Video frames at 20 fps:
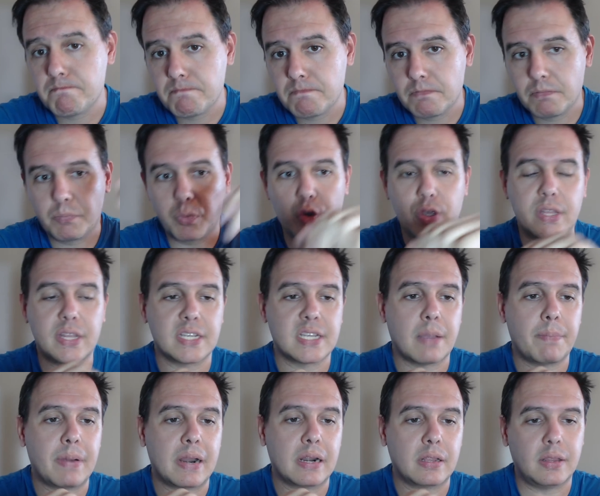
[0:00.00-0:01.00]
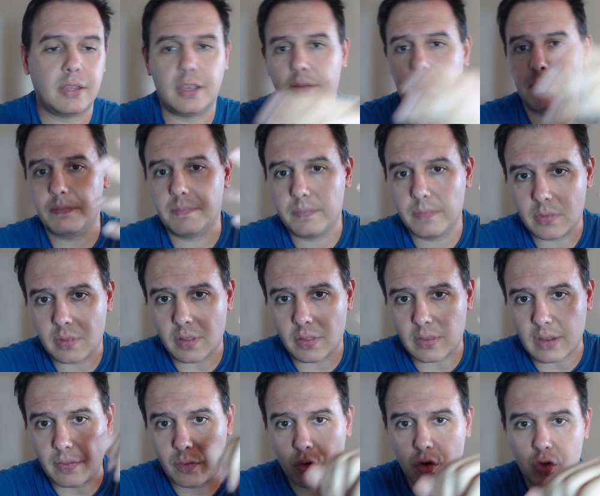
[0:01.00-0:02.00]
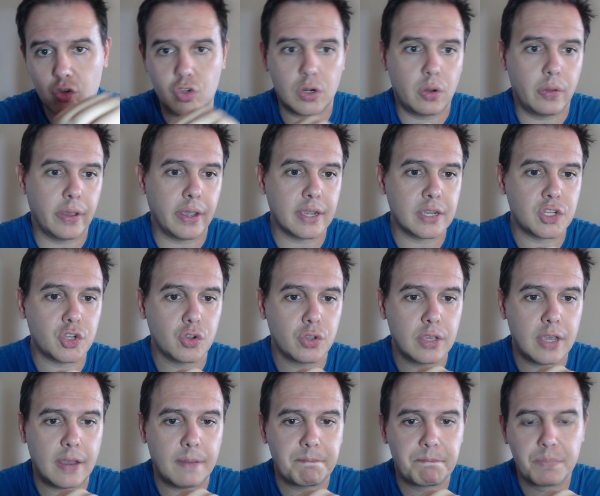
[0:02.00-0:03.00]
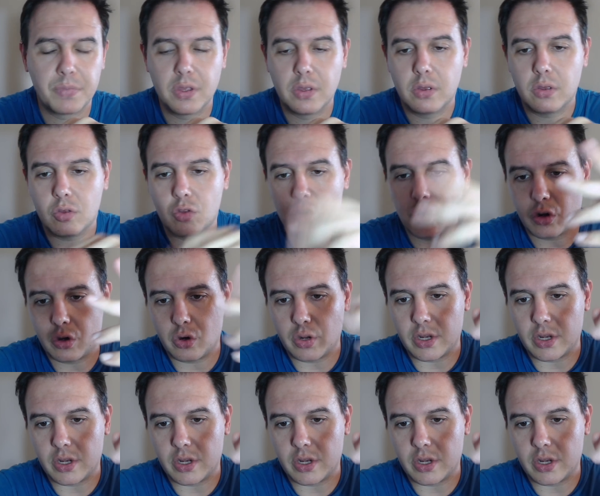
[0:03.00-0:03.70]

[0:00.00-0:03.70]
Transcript: puñetas aparte, centrándonos en lo de Gerson ya, yo creo que